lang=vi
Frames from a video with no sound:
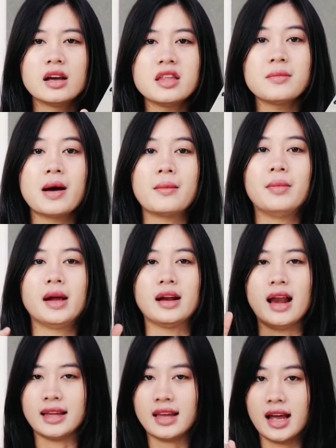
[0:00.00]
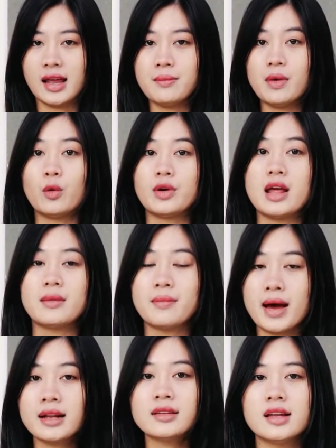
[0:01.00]
nhưng mà mình lại thấy màu đen
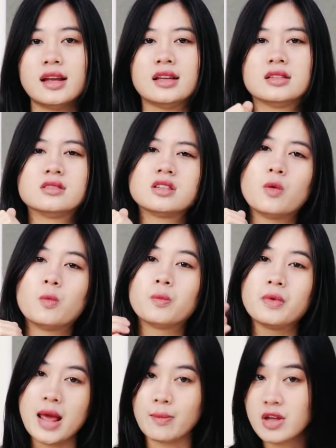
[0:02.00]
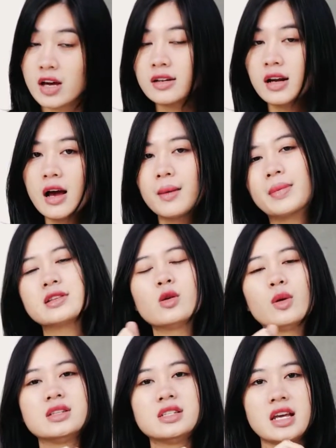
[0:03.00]
matte thì trông đẹp nhất. Mặc dù
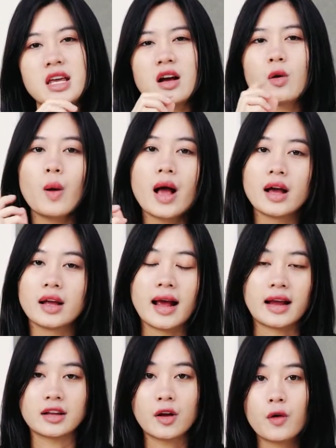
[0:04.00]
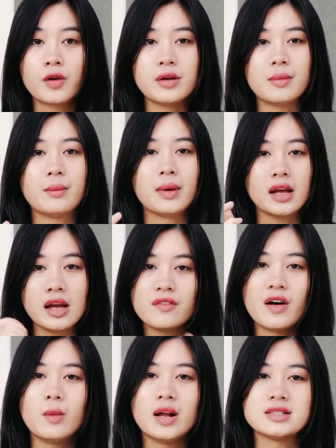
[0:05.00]
là chỉ qua hình ảnh thôi nhưng mà mình hy
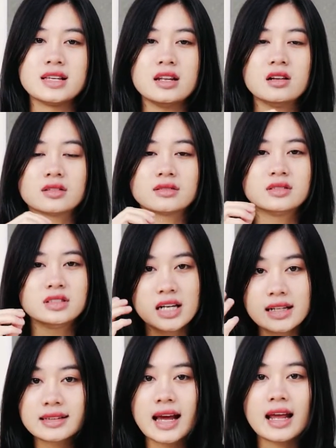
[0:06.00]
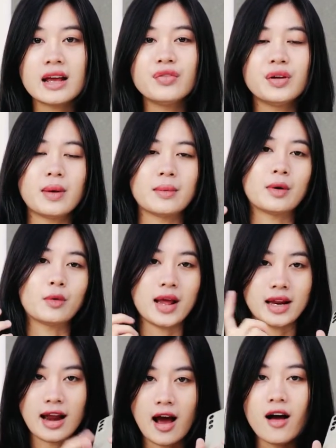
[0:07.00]
vọng là sẽ được trên tay cái phiên bản màu
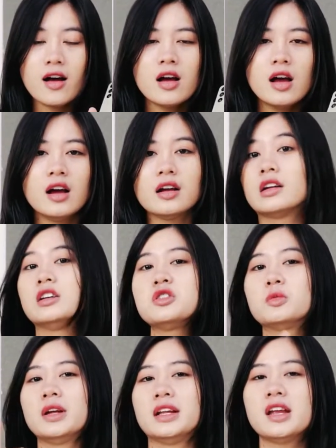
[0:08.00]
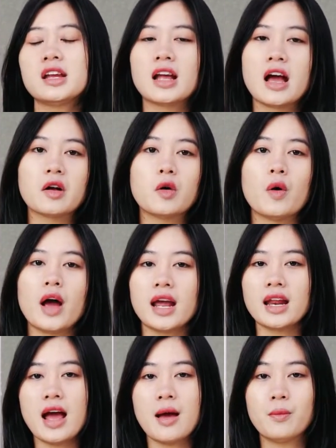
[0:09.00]
đen đó. Nói chung thì thiết kế của
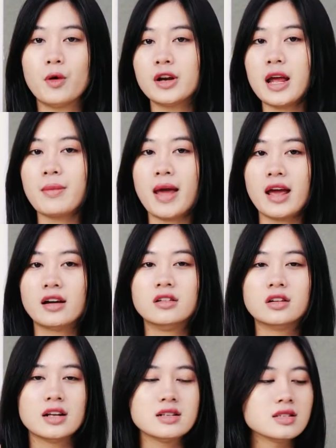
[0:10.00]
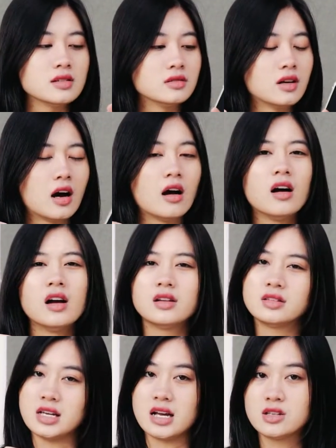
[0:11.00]
S21 FE hướng đến sự uh,
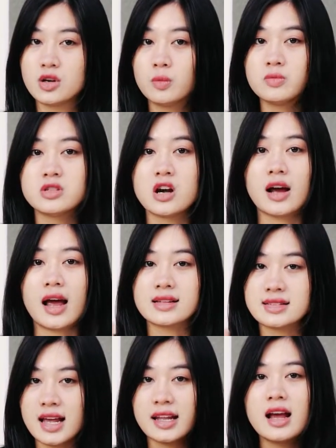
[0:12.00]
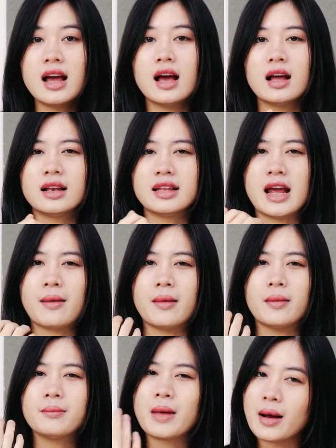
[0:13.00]
trẻ trung cho Gen Z
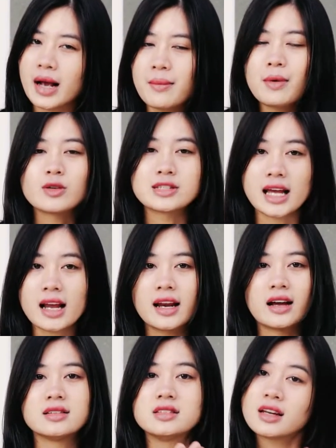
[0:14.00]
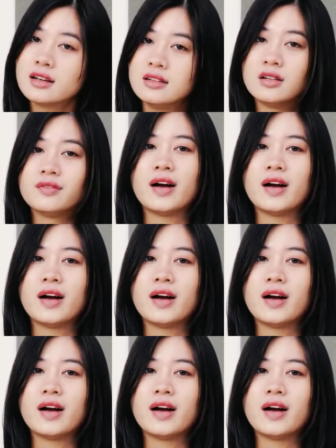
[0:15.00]
nhà bằng cái màu sắc nè, chất lượng